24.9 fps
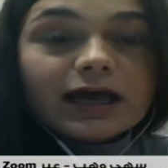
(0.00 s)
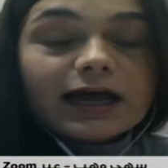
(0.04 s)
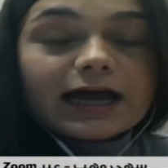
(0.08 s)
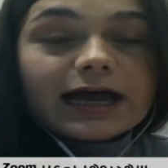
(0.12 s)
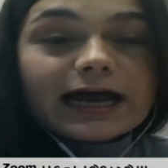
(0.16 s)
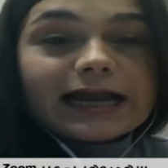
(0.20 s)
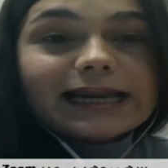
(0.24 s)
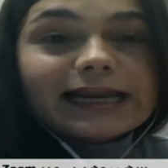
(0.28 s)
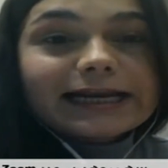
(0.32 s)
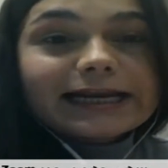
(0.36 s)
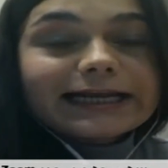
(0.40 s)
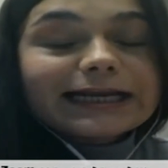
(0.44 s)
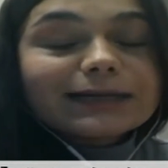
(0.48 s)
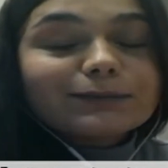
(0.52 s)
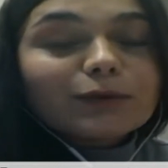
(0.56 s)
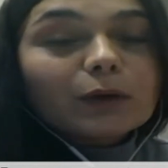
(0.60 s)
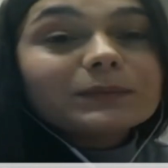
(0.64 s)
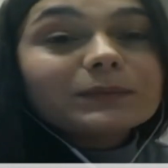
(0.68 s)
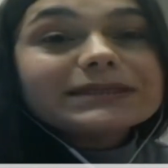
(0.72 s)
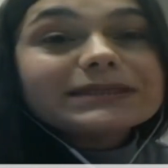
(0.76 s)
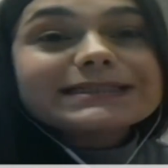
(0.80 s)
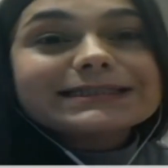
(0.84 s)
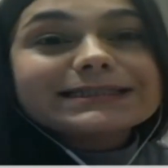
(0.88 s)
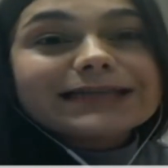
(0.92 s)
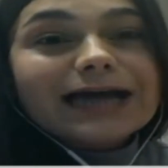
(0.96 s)
هلا نحن ما
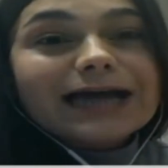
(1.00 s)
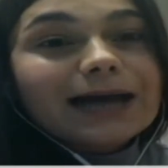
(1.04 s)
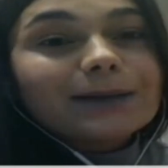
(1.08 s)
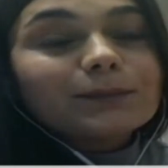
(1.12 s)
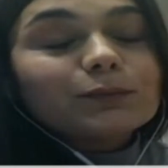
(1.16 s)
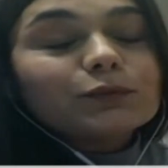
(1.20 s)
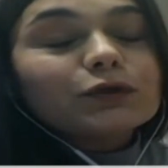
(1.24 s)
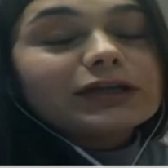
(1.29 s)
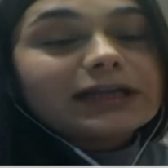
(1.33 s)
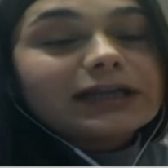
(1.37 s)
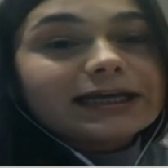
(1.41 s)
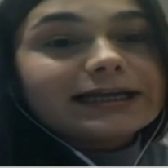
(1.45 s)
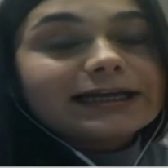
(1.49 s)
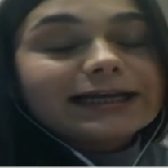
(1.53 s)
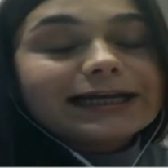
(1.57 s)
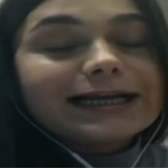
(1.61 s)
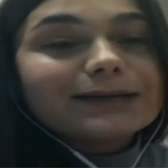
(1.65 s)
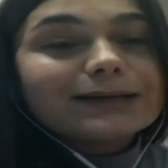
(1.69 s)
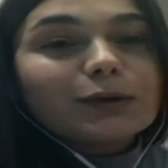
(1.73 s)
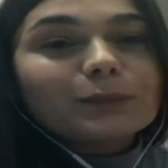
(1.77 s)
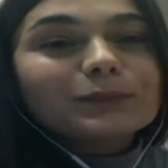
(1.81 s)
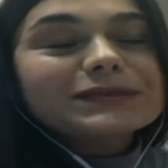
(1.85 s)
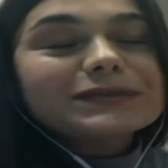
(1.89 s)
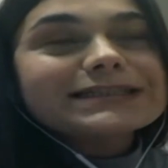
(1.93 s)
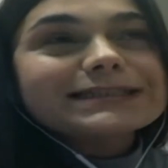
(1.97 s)
بنستعمل إيه،
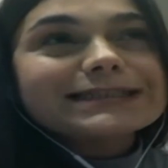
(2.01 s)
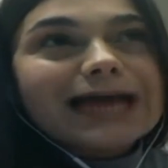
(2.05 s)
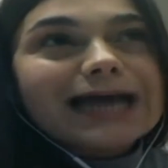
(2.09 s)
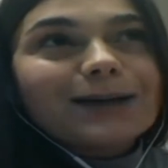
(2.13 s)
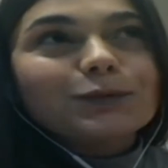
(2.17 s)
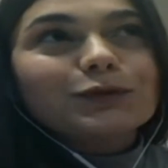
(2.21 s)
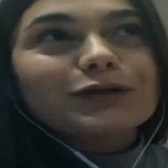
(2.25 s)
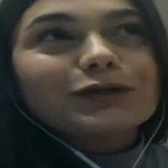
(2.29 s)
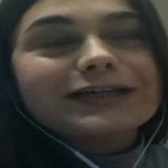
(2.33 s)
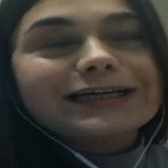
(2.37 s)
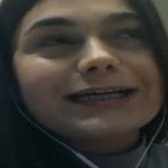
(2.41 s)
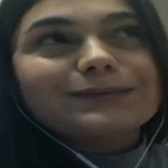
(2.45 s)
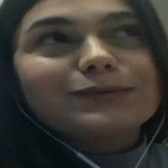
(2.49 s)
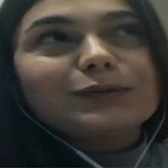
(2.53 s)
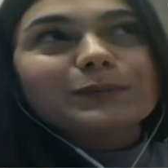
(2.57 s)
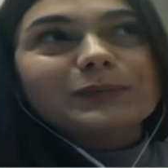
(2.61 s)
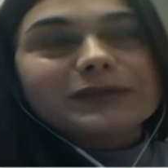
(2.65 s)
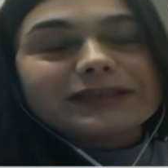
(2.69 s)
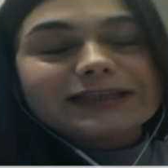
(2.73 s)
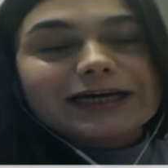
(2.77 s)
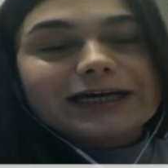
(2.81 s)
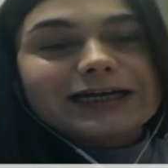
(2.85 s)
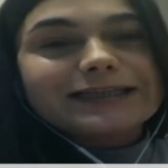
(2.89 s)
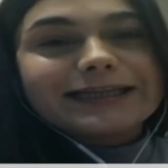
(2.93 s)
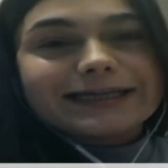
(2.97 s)
نحن ما بنستعمل كلمه
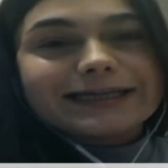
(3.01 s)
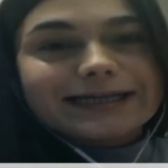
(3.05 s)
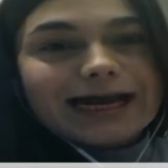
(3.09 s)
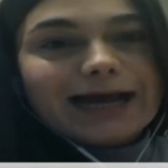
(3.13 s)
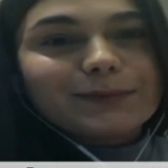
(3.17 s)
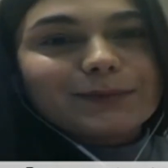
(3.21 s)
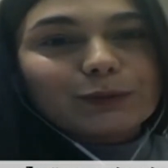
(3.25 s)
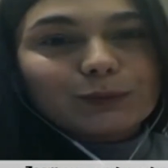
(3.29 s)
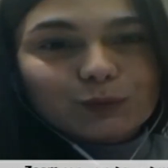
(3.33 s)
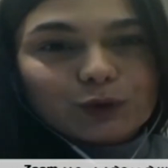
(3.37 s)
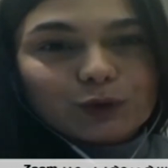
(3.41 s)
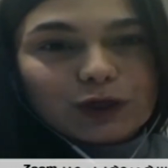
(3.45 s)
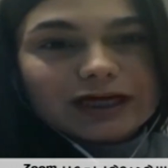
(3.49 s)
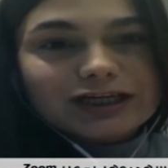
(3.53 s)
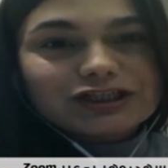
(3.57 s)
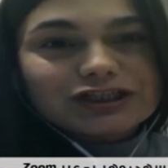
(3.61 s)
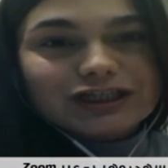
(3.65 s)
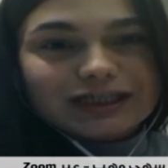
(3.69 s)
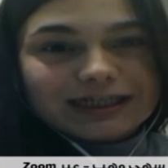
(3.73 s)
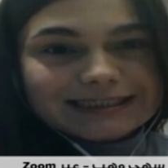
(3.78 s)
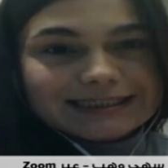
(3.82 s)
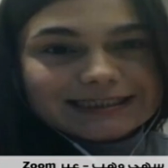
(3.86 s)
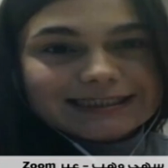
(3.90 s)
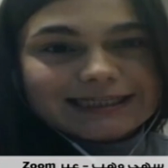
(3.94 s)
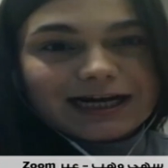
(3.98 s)
بطانه الرحم
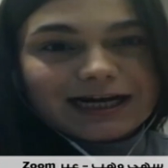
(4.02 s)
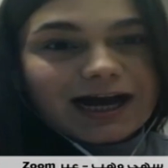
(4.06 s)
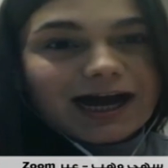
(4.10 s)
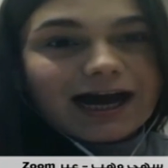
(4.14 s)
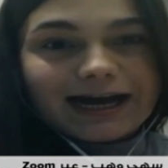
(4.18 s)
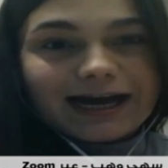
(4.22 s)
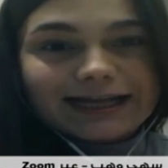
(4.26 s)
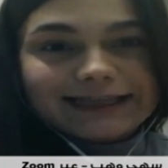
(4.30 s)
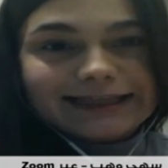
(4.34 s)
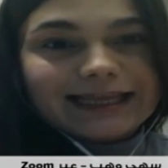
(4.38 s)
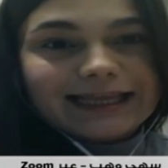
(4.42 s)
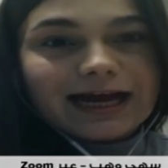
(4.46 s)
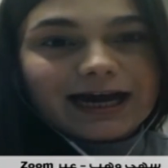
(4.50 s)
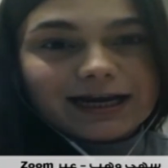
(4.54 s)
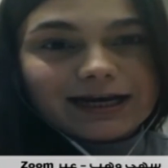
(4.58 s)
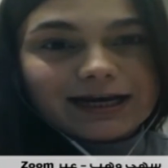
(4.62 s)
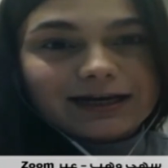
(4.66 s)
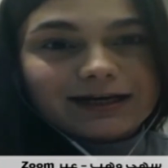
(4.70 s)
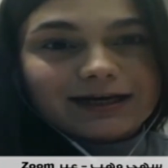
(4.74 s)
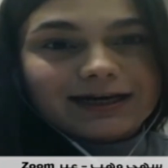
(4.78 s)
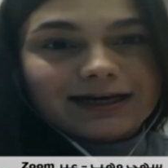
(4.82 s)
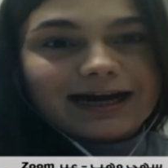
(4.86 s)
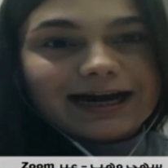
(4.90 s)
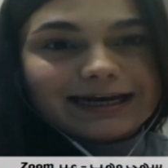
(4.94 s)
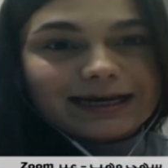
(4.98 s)
المهاجره للصراحه حتى
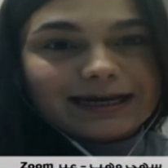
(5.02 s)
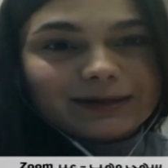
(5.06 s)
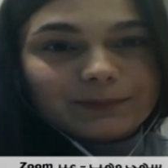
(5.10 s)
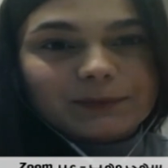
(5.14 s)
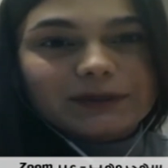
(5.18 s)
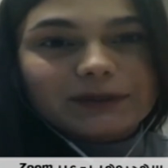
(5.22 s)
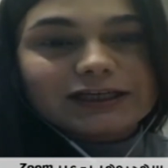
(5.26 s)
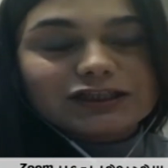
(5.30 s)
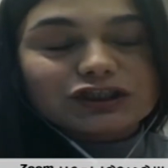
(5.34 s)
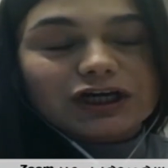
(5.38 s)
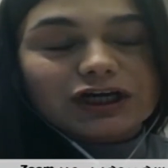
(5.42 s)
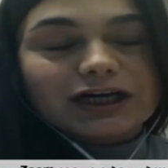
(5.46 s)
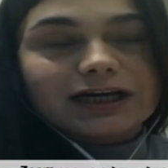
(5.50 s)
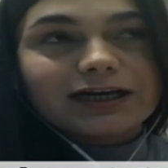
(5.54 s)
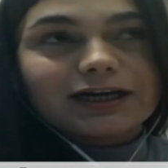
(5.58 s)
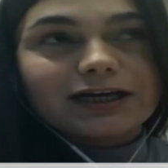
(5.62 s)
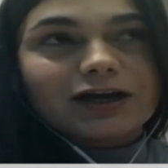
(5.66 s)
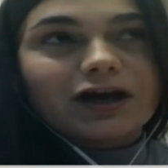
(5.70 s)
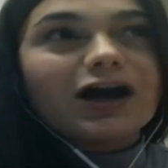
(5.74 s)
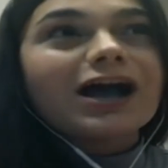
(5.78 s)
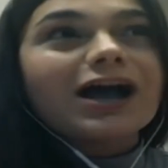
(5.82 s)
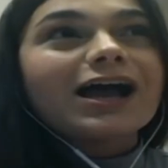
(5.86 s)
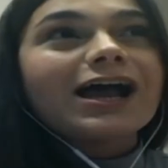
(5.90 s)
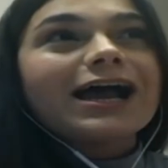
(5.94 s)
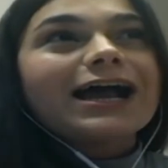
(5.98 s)
على على البيج
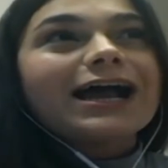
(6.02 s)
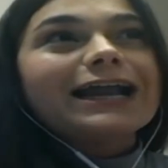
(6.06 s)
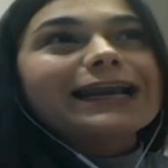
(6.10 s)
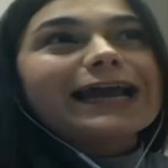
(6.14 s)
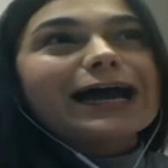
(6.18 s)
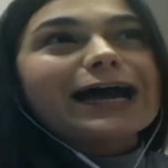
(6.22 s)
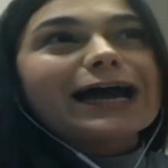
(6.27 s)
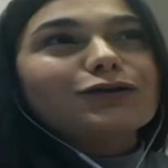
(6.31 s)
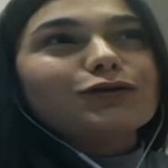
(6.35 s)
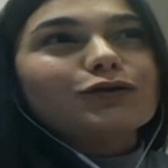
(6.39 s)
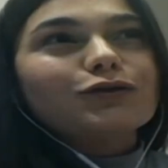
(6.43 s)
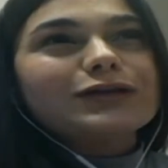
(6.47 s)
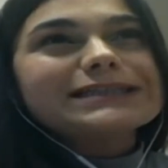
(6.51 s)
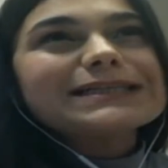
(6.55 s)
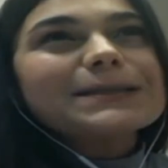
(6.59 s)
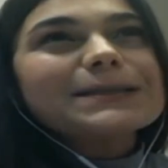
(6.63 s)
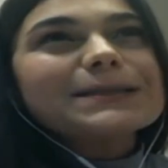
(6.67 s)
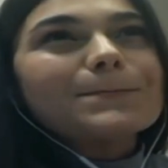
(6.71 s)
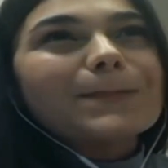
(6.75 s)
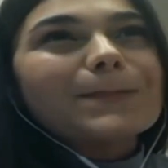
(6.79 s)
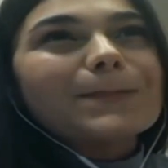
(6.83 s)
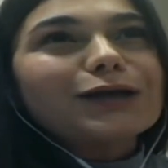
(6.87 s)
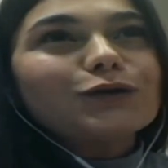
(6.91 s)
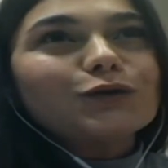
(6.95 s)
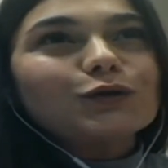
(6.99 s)
عنا لانه
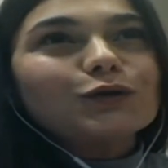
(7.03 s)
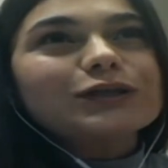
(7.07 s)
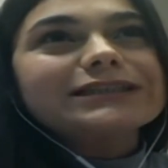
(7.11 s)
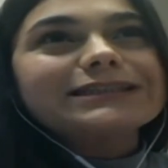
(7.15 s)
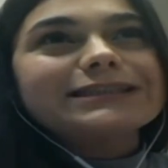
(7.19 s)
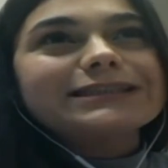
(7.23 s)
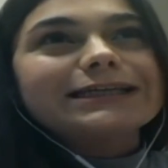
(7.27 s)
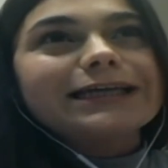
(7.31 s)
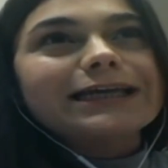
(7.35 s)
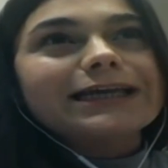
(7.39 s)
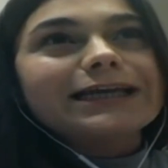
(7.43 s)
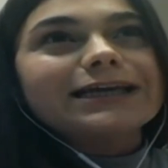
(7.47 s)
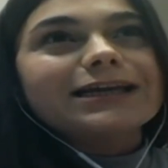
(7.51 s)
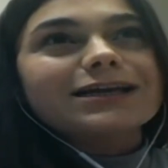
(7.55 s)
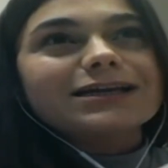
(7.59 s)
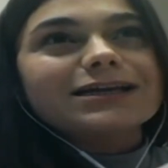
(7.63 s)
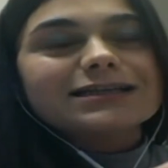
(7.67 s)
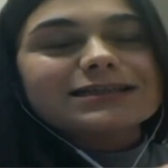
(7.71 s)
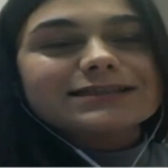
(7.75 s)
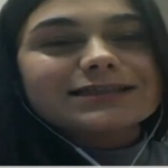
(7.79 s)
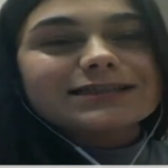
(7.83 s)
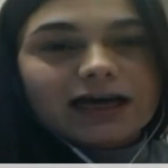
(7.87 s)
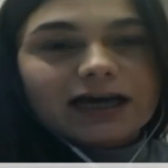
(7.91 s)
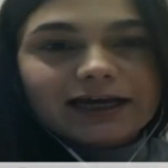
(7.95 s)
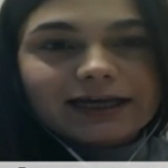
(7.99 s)
الاسم منه كثير
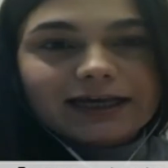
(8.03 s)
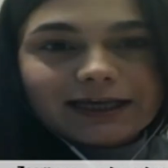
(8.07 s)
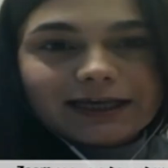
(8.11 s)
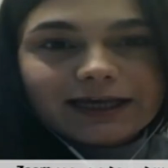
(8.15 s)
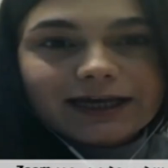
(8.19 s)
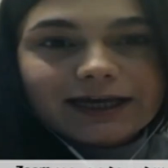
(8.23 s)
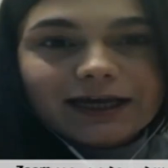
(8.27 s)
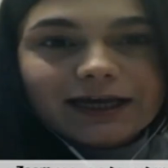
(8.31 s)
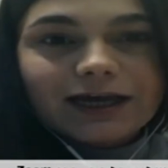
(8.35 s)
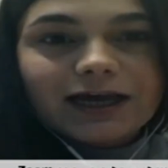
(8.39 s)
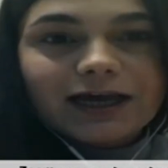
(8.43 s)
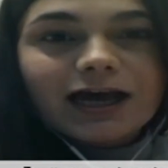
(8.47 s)
صحيح